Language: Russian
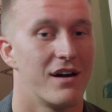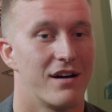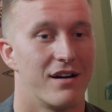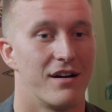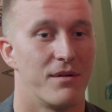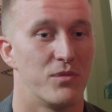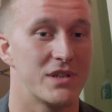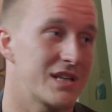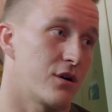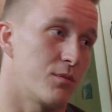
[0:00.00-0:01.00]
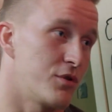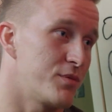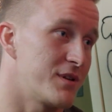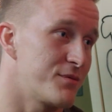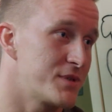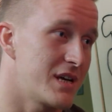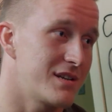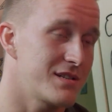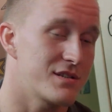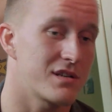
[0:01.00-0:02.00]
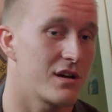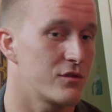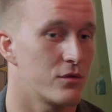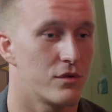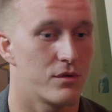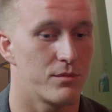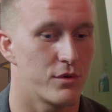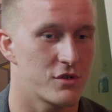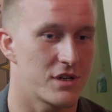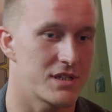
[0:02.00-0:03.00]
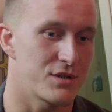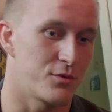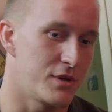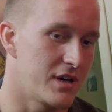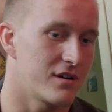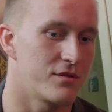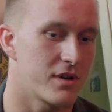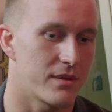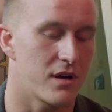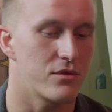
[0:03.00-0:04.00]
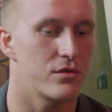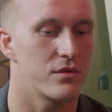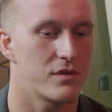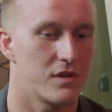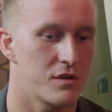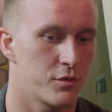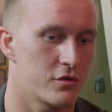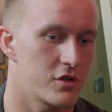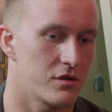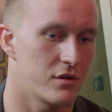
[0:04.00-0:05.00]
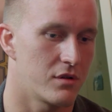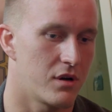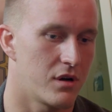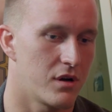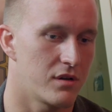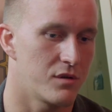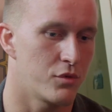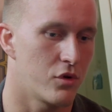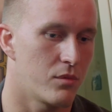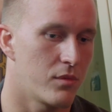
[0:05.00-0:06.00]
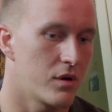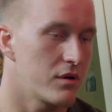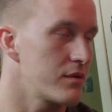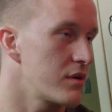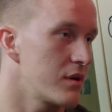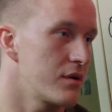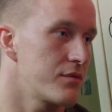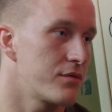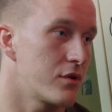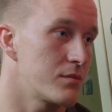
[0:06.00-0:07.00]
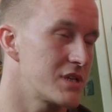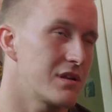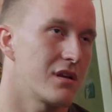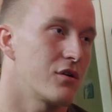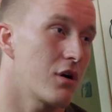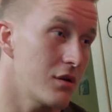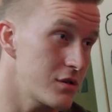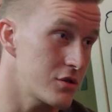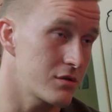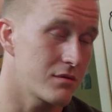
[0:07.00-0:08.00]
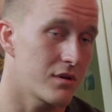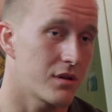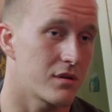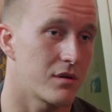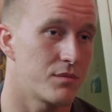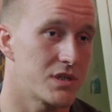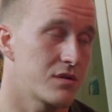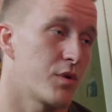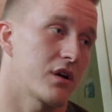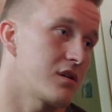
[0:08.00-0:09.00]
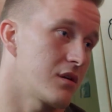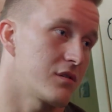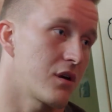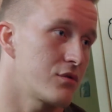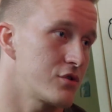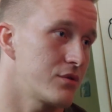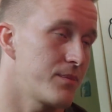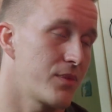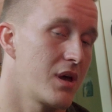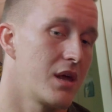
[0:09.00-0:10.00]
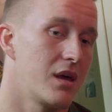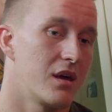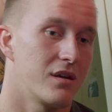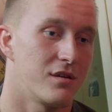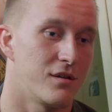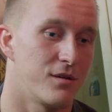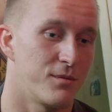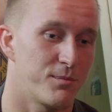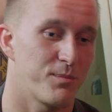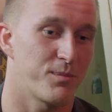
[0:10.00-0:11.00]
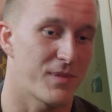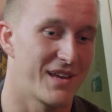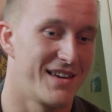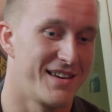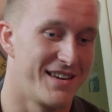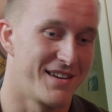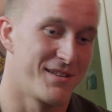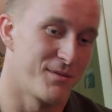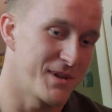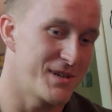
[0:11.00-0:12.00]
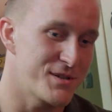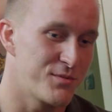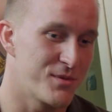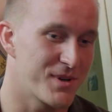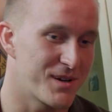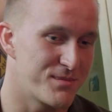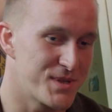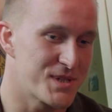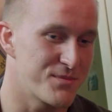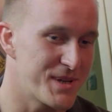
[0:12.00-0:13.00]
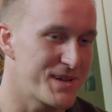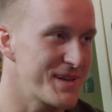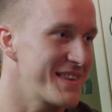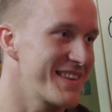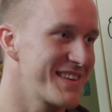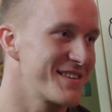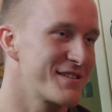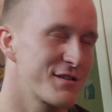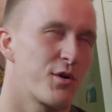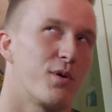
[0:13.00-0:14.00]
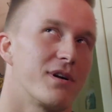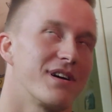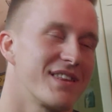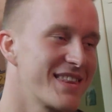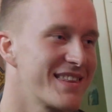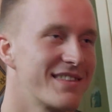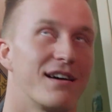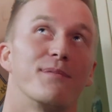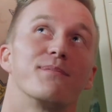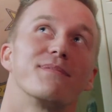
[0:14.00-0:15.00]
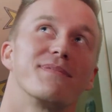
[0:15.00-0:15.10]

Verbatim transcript: Э, а, не стал работать по этой специальности, сразу, получается, уехал в Канаду. Здесь получил э, диплом э, from Centennial College, это бизнес-маркетинг я закончил. И надеюсь, будем как бизнесмены скоро там.